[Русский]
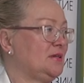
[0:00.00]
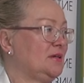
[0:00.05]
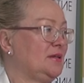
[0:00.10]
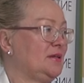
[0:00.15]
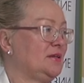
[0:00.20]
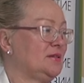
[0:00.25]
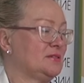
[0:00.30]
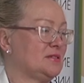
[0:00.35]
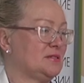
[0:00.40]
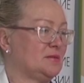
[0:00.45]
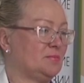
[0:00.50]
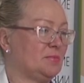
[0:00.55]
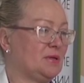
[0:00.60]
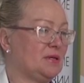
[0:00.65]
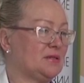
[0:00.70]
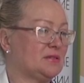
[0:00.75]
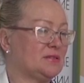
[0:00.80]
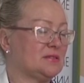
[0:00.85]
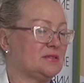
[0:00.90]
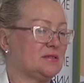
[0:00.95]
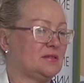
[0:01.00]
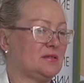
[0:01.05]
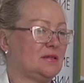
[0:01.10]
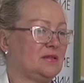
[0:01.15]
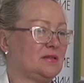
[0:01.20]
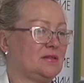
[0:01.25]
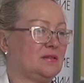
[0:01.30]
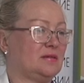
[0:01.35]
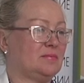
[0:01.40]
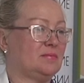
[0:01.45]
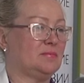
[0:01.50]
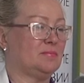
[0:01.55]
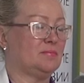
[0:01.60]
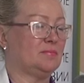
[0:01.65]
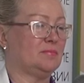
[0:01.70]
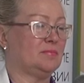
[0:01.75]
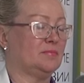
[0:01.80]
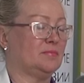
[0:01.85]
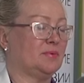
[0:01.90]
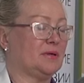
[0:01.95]
Альянса БРИКС. Это
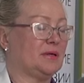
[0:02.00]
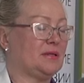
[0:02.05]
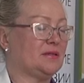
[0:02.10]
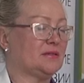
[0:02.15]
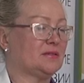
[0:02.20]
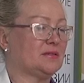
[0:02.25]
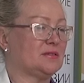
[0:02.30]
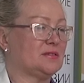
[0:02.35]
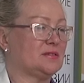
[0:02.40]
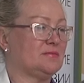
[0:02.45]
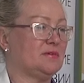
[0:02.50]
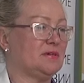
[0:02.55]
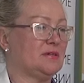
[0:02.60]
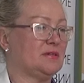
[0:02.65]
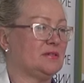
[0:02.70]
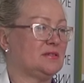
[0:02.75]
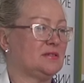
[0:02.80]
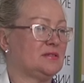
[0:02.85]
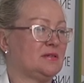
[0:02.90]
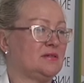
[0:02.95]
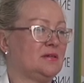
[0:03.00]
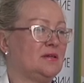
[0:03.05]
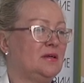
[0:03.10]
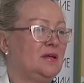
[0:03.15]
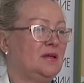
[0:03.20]
проект называется